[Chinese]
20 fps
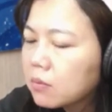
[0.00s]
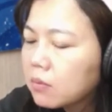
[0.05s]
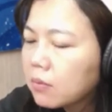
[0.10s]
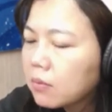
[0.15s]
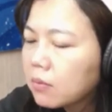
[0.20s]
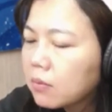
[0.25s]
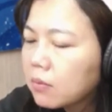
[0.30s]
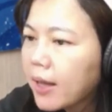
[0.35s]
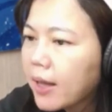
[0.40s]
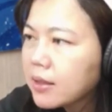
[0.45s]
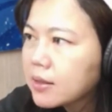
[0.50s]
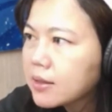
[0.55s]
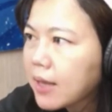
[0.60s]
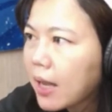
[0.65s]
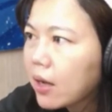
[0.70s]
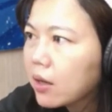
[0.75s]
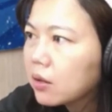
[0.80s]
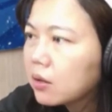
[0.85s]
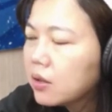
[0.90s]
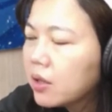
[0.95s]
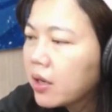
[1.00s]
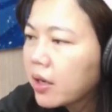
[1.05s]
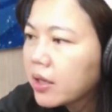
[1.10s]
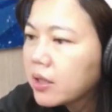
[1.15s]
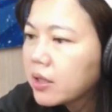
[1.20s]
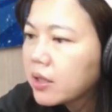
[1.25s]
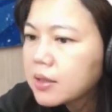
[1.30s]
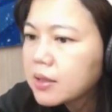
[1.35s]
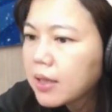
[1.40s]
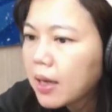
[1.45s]
买它涨，你也可
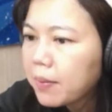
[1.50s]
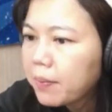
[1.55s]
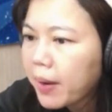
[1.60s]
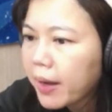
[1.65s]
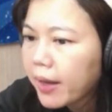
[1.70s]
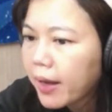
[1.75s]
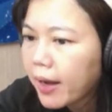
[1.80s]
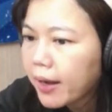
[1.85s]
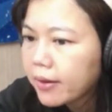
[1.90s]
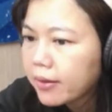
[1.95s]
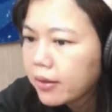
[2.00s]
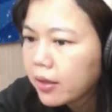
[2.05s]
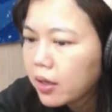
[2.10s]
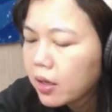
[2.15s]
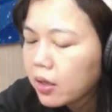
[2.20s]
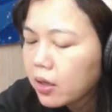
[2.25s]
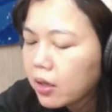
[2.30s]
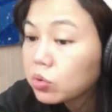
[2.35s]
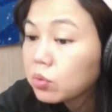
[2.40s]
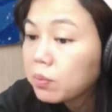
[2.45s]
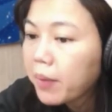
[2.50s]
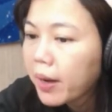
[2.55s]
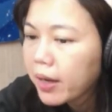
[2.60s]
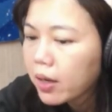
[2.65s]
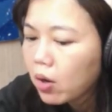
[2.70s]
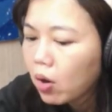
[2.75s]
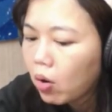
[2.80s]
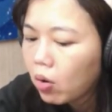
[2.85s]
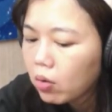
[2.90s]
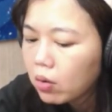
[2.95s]
以进场买它跌，就是卖
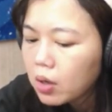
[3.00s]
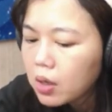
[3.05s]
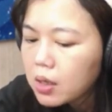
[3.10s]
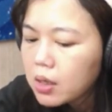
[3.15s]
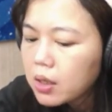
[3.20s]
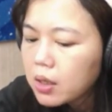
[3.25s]
空。